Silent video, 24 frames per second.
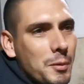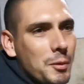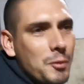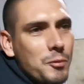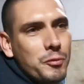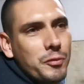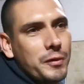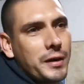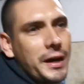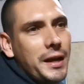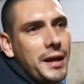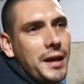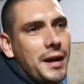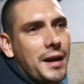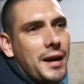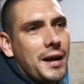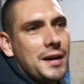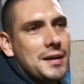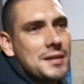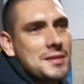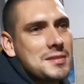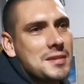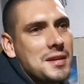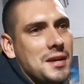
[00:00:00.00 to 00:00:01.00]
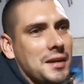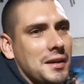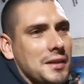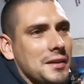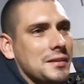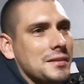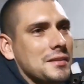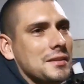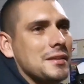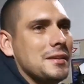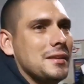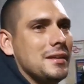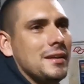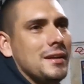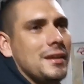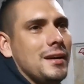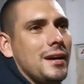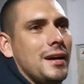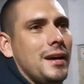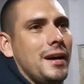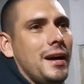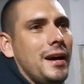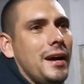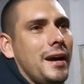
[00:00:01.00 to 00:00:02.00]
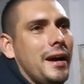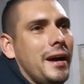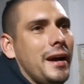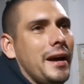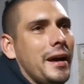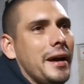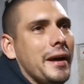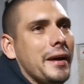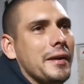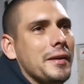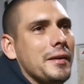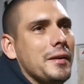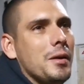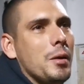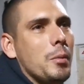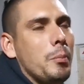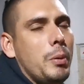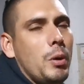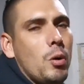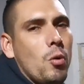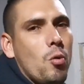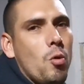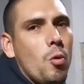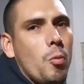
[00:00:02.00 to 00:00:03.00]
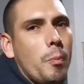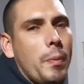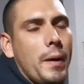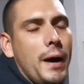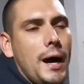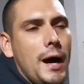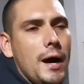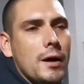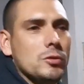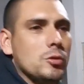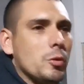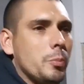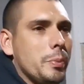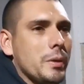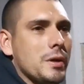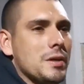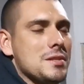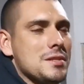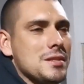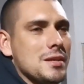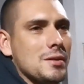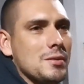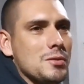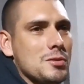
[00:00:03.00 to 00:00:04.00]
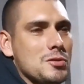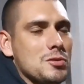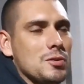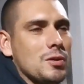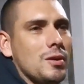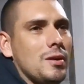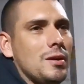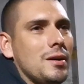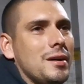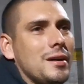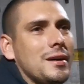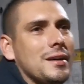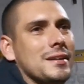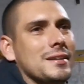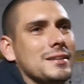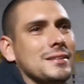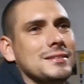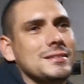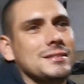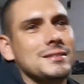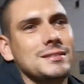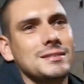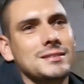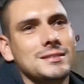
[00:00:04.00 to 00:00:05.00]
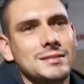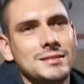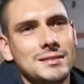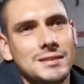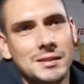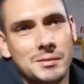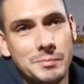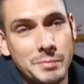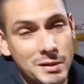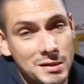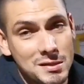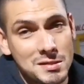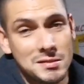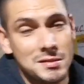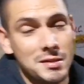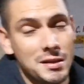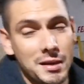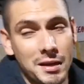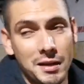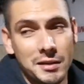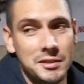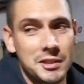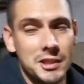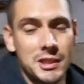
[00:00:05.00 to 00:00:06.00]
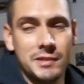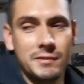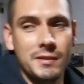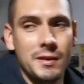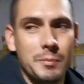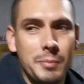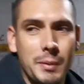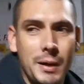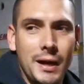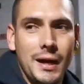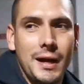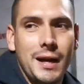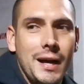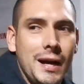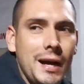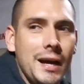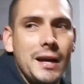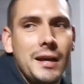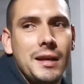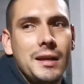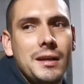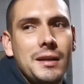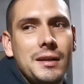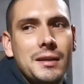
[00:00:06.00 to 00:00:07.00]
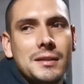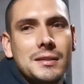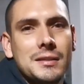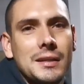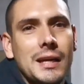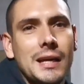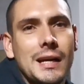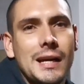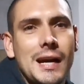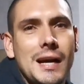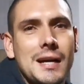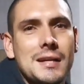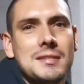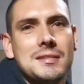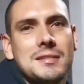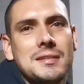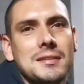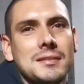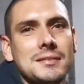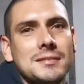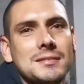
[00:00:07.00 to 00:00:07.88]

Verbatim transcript: Pra não ficar em casa é, preocupado, pensando só besteira, a gente vem pra cá e regaça.